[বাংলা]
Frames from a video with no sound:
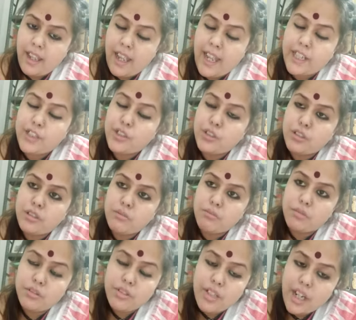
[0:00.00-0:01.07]
একজন
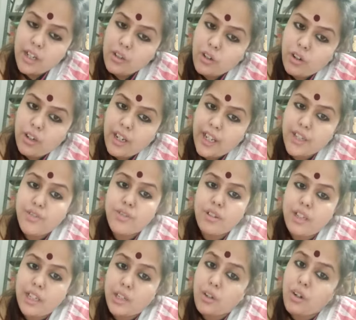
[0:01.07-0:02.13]
মুদ্রাকর একজন
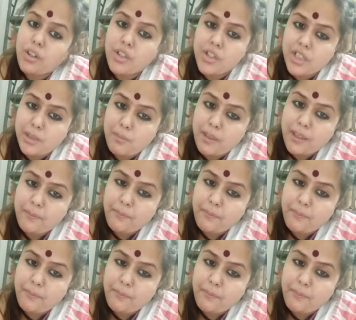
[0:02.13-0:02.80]
লেখক হিসেবে